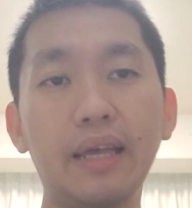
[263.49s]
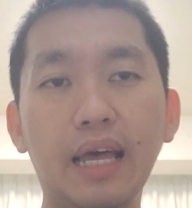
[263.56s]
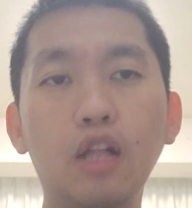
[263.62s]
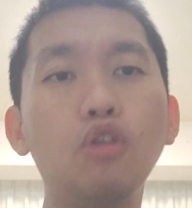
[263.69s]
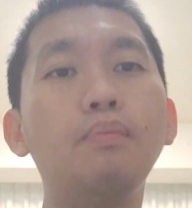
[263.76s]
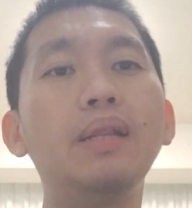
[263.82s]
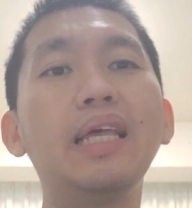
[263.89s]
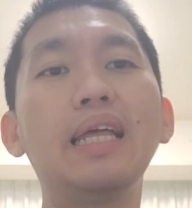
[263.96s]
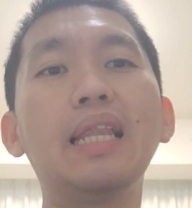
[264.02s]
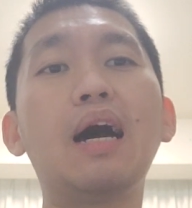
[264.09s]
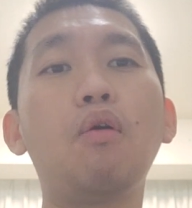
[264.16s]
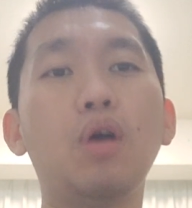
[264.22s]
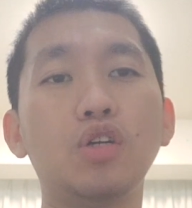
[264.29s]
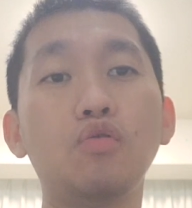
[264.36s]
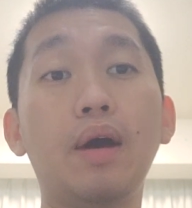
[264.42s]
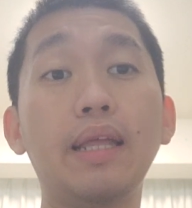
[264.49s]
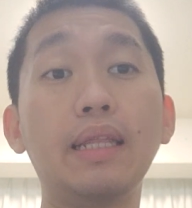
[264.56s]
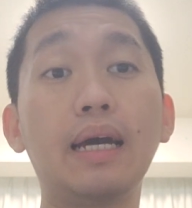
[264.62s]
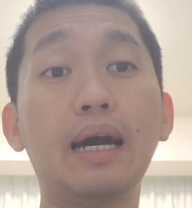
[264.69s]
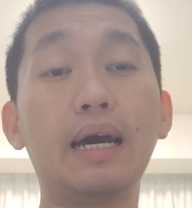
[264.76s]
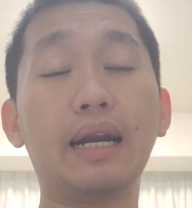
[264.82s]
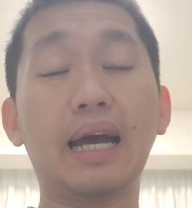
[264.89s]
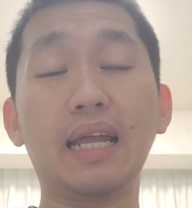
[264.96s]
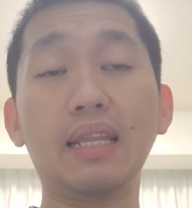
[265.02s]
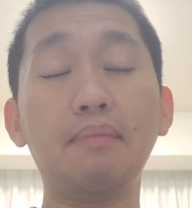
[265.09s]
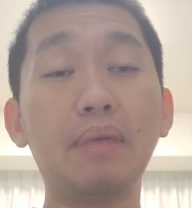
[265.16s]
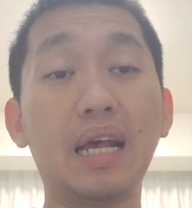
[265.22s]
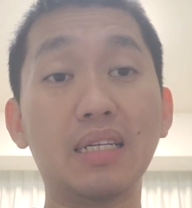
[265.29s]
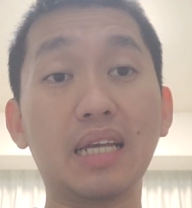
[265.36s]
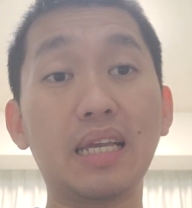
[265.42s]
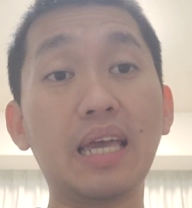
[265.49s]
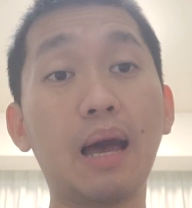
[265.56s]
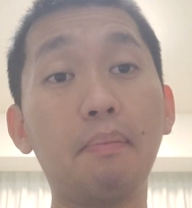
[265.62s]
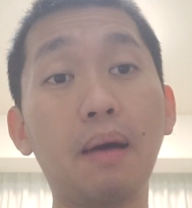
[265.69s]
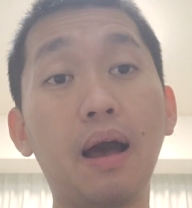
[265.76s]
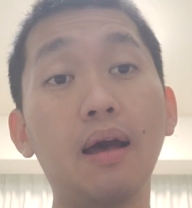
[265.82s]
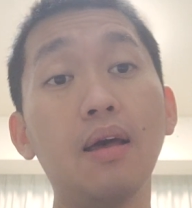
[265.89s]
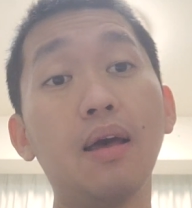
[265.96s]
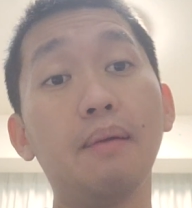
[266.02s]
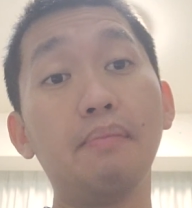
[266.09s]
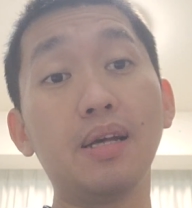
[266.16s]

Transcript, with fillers: ya lu belilah watch winder karena biasanya apa?